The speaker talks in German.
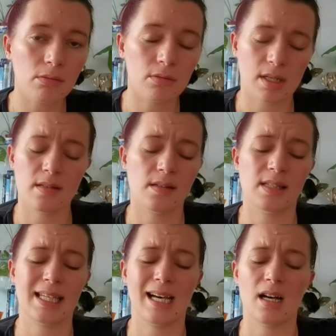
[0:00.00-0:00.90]
Und da ist es
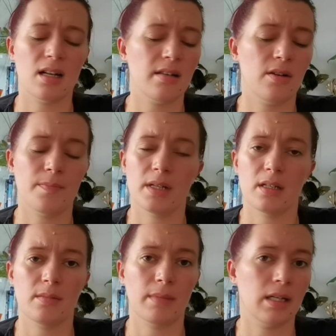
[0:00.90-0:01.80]
egal, ob
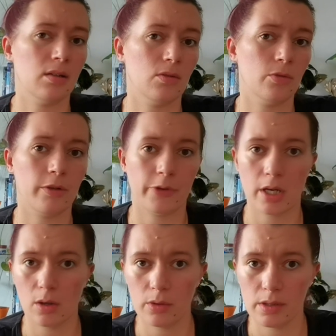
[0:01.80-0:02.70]
man Mann oder
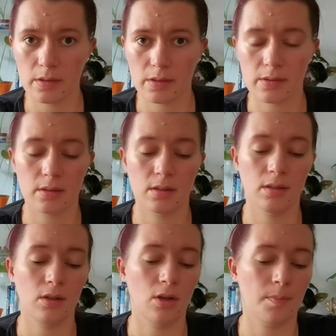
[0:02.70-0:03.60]
Frau ist,
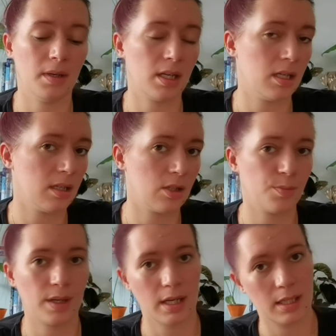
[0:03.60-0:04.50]
äh, ob man Kinder hat, ob
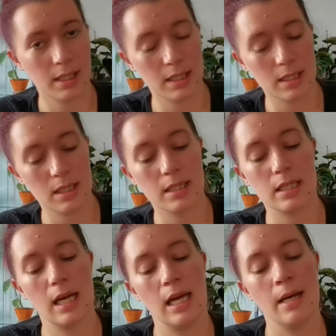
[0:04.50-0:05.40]
man keine Kinder hat.
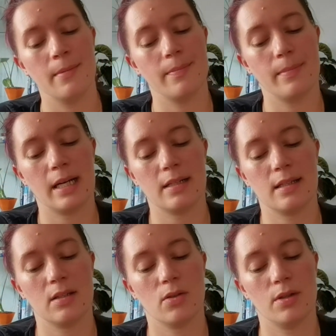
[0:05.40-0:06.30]
Man macht
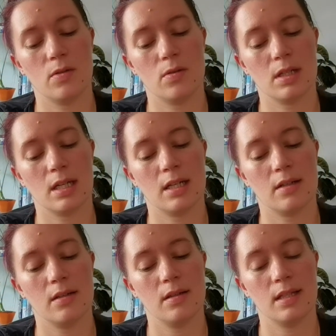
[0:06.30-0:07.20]
sich
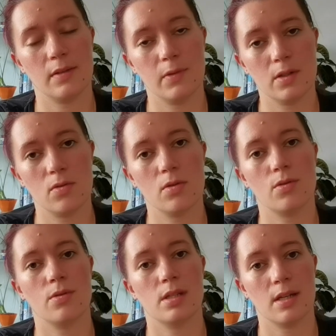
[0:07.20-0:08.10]
heutzutage sehr viel Druck
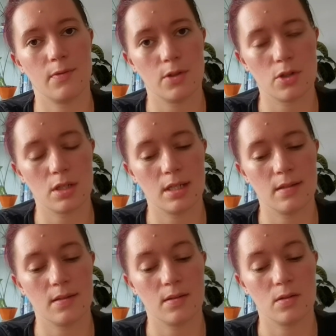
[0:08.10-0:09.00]
und sehr viel
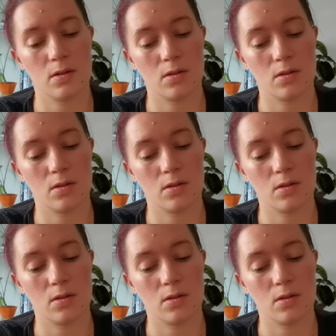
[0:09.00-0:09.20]
Stress.